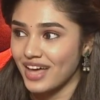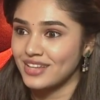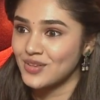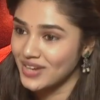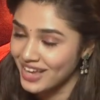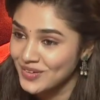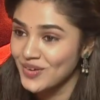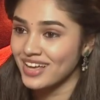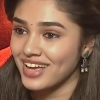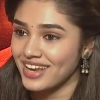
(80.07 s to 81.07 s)
దానితో నేను
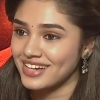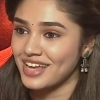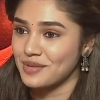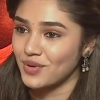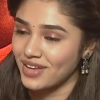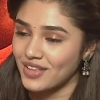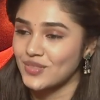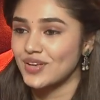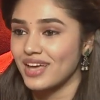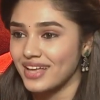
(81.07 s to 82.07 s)
కూడా కనెక్ట్ అయిపోయాను
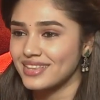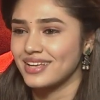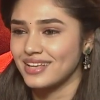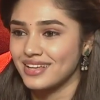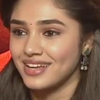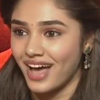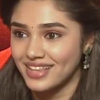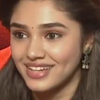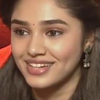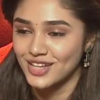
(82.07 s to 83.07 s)
అందుకే ఐ థింక్
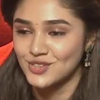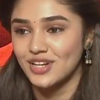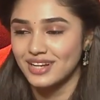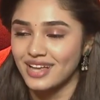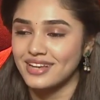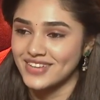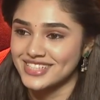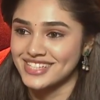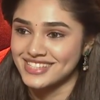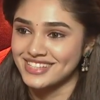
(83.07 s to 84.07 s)
అది న్యాచురల్గానే
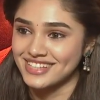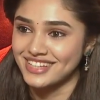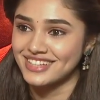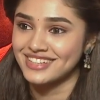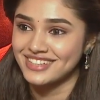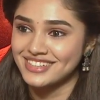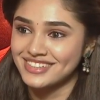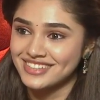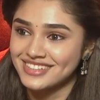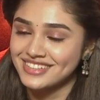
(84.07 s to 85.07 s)
వచ్చేసింది సో